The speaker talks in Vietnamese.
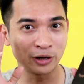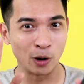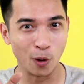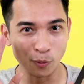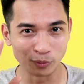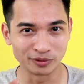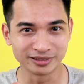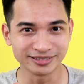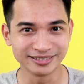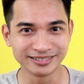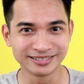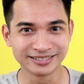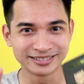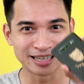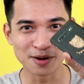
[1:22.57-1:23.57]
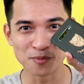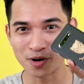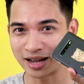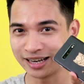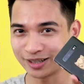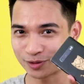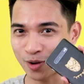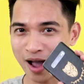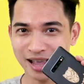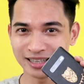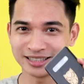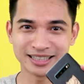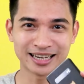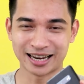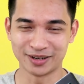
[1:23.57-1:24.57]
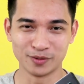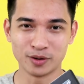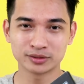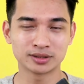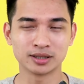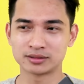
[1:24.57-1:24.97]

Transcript: khủng trên một cái điện thoại như thế này đúng không?